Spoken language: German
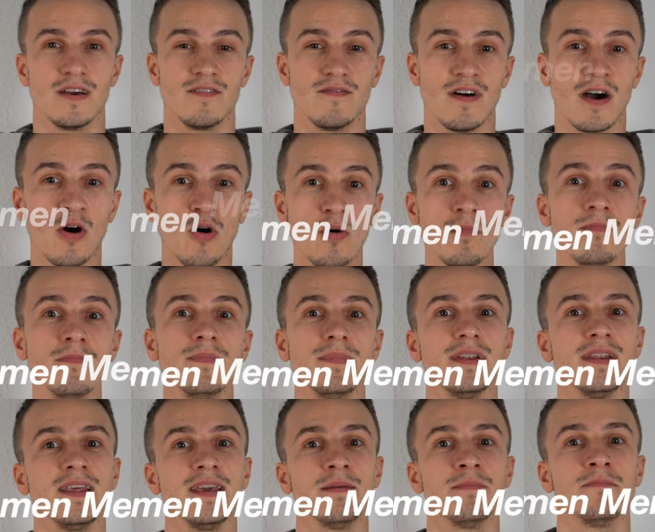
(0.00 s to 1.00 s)
Warum
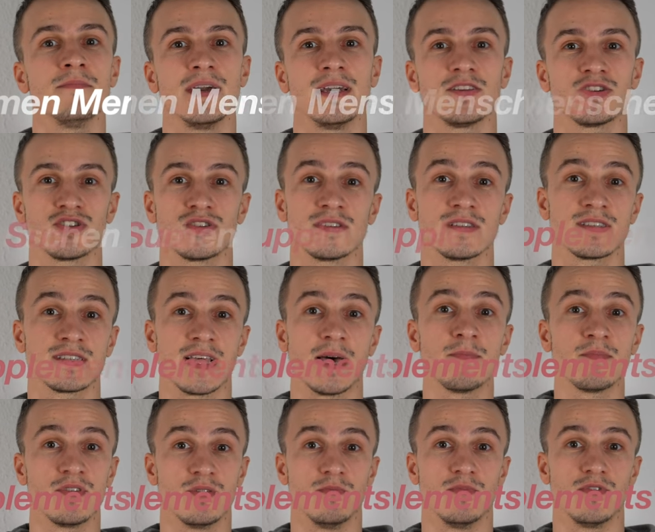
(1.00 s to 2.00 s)
nehmen Menschen
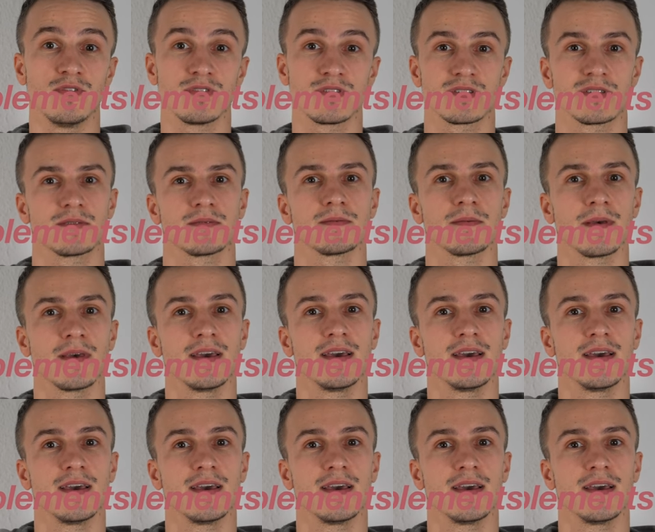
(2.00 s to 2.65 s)
Supplements?